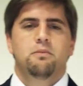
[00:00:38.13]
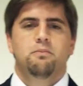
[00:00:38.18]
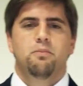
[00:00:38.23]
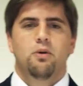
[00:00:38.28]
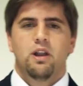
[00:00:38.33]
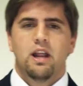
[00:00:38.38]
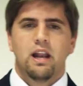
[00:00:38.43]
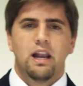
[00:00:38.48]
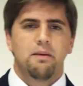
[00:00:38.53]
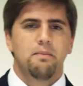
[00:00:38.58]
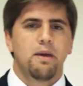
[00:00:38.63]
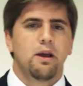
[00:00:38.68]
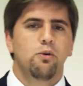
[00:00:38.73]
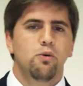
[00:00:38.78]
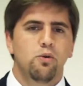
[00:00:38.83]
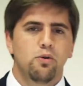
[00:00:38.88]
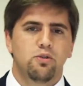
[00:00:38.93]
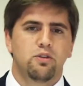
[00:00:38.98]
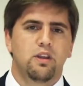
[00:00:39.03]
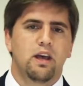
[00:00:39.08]
ponerle me
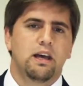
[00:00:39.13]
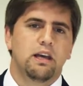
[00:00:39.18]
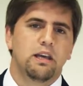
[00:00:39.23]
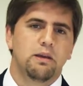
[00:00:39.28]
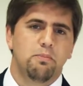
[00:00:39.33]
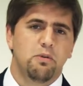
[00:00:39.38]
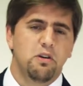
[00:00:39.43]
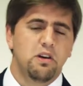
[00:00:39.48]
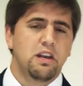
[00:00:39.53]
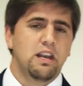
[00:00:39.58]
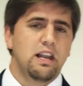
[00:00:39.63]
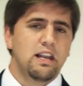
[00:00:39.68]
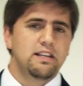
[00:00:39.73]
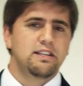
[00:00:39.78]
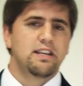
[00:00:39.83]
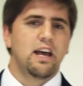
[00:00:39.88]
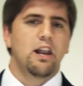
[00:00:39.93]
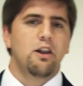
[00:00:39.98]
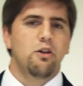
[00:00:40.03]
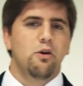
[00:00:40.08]
gusta y poder
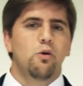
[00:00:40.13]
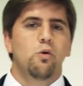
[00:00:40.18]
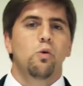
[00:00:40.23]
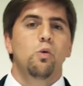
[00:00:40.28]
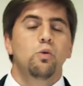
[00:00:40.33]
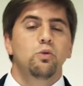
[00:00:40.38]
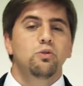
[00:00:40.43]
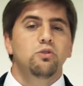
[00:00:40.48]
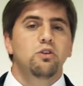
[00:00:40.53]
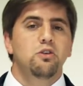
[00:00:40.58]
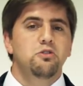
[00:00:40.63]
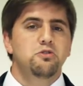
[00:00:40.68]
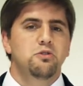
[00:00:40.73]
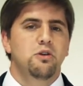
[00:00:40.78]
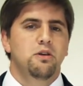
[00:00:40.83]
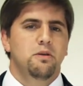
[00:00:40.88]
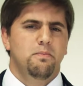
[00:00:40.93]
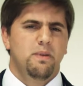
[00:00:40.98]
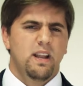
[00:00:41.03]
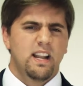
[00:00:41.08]
realizarlo juntos
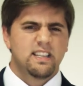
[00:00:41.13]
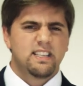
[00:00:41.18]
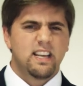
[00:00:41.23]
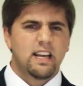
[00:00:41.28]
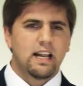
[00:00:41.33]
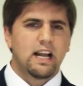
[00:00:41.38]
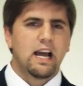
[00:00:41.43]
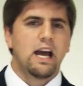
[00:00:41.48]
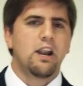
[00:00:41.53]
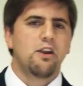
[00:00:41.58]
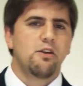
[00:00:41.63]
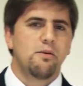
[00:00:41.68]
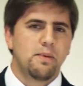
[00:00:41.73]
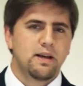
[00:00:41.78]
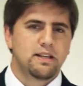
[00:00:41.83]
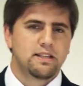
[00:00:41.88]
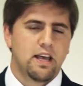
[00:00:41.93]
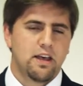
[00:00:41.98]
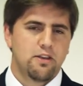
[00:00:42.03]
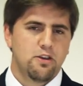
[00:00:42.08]
para acercarnos
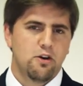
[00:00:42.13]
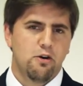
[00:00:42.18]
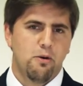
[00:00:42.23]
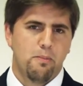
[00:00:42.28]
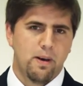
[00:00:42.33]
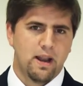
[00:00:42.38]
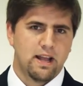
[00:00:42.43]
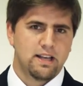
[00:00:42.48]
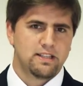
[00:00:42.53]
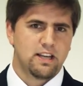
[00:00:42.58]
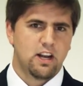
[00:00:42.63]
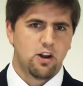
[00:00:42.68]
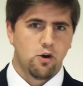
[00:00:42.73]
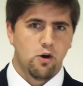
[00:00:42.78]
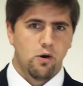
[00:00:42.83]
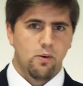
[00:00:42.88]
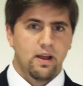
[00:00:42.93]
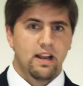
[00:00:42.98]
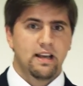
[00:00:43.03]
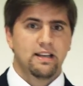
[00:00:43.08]
más a Dios, para ser
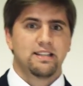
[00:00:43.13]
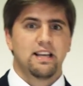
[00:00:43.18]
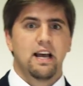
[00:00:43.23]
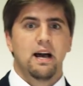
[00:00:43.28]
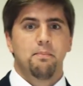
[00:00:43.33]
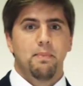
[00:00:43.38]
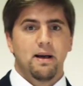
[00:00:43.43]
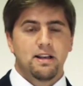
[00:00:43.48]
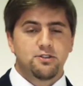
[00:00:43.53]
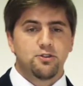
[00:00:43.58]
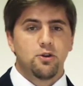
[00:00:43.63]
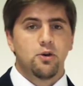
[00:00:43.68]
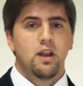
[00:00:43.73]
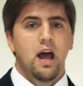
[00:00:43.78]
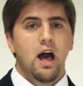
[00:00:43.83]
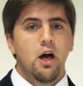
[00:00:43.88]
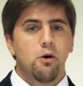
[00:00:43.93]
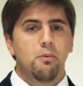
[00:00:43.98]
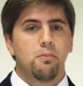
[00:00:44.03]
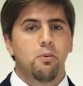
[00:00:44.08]
jóvenes
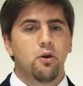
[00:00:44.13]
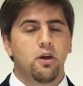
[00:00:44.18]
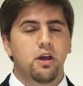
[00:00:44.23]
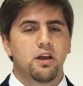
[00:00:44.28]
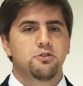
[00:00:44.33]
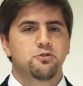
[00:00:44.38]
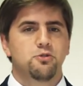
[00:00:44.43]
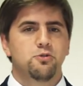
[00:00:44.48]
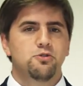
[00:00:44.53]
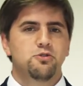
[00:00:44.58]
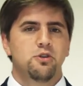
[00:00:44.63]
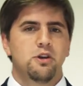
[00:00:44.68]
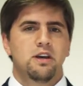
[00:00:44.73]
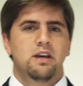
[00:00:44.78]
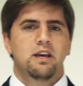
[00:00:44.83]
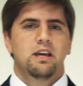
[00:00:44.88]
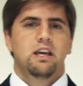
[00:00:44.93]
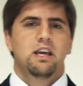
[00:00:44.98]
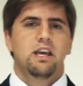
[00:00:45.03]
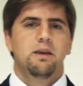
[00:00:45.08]
apasionados por Jesús
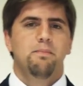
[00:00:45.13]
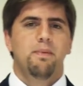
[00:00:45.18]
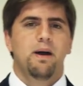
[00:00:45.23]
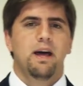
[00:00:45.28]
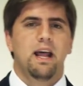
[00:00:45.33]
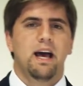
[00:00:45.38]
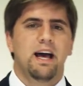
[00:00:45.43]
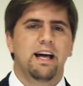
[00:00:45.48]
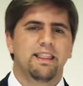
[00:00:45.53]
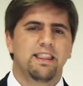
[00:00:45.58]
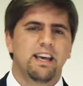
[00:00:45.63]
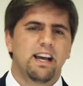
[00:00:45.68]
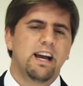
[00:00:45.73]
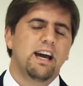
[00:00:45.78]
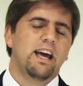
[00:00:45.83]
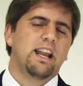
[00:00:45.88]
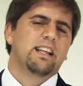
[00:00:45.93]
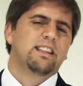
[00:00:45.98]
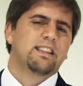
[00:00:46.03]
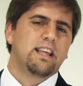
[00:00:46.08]
y para
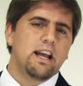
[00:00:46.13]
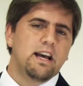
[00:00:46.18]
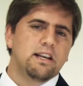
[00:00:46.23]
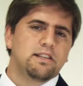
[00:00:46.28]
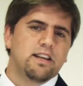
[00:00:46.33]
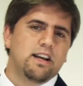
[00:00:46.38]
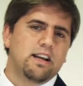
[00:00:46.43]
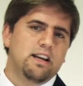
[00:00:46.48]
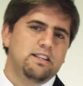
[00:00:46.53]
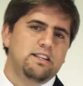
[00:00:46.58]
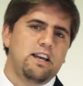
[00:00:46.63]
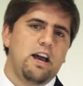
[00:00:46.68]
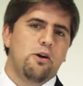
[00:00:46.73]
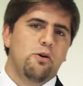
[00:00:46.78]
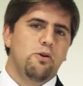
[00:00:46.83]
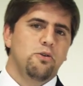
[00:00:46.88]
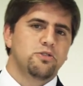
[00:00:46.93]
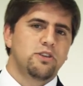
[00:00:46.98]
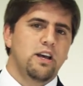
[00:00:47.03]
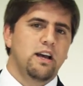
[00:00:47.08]
dejar atrás aquellas
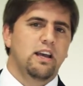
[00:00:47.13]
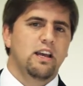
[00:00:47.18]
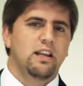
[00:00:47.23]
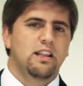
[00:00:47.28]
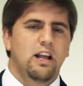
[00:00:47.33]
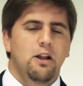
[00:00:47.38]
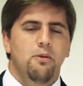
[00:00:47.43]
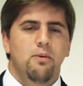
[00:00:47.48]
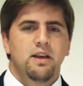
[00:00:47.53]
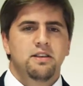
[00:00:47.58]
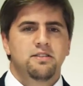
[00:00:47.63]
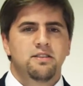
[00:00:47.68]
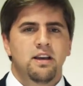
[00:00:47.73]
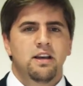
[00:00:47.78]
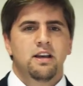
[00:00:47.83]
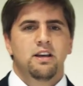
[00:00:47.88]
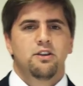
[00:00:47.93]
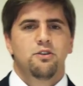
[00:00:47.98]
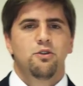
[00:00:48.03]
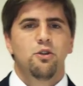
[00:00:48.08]
cosas que tal vez
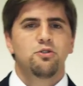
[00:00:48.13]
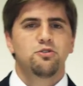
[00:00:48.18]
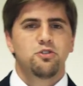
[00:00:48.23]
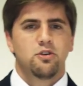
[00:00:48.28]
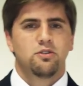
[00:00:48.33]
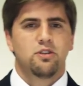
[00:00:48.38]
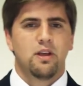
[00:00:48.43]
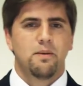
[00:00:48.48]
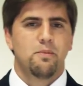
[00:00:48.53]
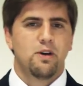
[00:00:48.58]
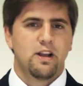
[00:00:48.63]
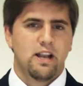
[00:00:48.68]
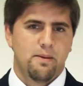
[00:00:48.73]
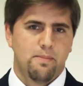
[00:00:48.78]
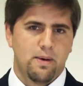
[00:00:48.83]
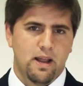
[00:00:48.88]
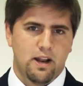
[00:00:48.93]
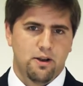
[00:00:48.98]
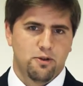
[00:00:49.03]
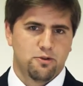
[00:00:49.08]
no son tan buenas
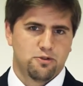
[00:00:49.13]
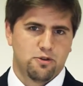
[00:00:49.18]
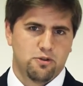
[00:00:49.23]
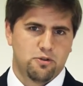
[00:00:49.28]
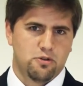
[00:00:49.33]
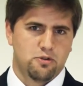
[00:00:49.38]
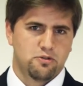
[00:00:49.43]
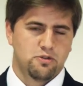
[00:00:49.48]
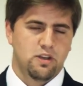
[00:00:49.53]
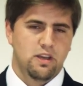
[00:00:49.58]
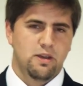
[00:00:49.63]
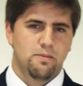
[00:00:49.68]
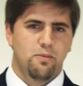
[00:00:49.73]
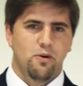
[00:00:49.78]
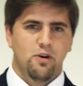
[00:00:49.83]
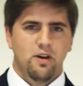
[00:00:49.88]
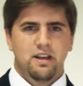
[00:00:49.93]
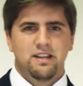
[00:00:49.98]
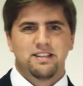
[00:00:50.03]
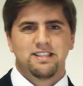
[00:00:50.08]
para nosotros y
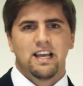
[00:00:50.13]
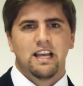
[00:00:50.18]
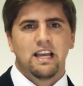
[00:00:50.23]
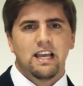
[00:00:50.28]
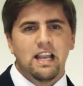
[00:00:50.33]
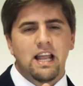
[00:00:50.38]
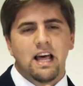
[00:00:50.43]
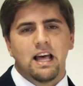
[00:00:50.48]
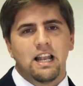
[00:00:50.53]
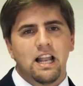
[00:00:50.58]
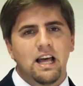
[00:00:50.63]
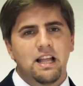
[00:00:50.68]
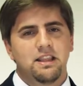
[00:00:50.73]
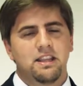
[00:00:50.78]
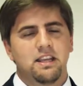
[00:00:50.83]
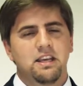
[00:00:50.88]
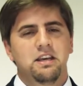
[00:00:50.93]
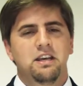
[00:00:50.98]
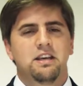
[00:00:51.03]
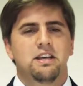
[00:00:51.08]
poder seguir
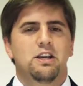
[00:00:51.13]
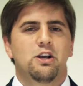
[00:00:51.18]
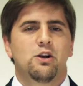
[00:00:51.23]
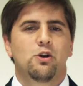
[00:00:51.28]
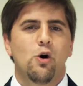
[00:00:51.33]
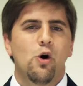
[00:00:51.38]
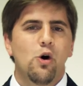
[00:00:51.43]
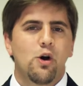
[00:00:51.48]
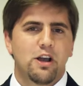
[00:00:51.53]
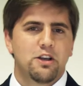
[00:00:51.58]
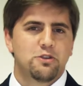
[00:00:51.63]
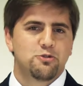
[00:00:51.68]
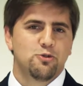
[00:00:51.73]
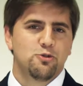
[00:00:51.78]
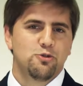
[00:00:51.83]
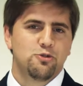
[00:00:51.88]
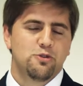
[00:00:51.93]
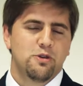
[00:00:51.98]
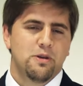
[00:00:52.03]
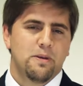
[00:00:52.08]
adelante con
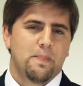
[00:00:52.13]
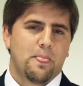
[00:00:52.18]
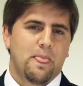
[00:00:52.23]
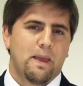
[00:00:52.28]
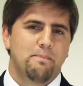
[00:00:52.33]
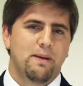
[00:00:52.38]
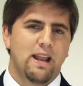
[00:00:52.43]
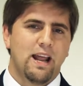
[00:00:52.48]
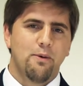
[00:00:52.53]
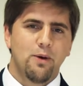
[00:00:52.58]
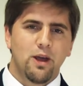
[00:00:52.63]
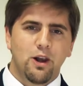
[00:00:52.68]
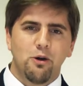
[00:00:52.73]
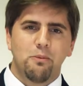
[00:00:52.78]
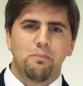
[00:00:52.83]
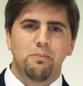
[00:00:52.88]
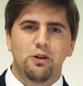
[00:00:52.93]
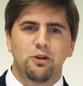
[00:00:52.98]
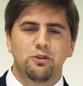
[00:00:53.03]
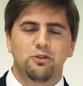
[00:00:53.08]
Jesús para
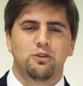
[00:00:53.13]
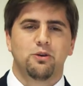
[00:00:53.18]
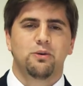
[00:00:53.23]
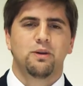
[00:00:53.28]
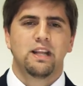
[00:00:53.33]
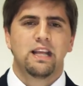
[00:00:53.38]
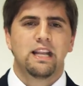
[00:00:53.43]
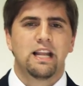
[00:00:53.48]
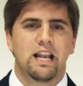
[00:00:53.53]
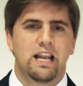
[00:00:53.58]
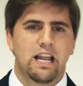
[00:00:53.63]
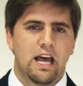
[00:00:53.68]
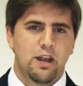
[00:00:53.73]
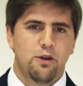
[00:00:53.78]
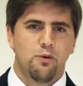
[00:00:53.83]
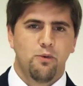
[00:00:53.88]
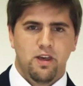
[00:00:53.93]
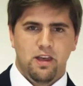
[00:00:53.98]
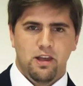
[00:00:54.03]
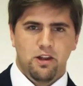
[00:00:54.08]
verlo pronto venir en las
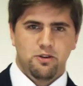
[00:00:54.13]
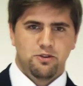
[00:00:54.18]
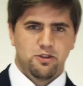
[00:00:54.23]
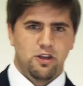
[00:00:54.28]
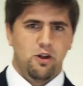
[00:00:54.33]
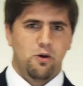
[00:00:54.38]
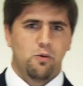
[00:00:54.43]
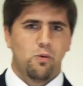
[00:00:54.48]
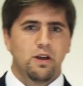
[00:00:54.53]
nubes de los cielos.